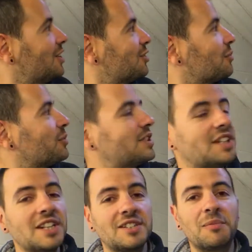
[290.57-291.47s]
Donc pour cet
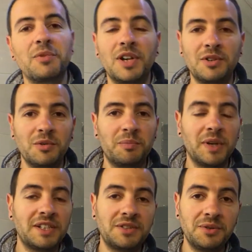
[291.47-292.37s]
exemple-là de
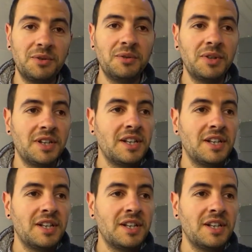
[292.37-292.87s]
passion,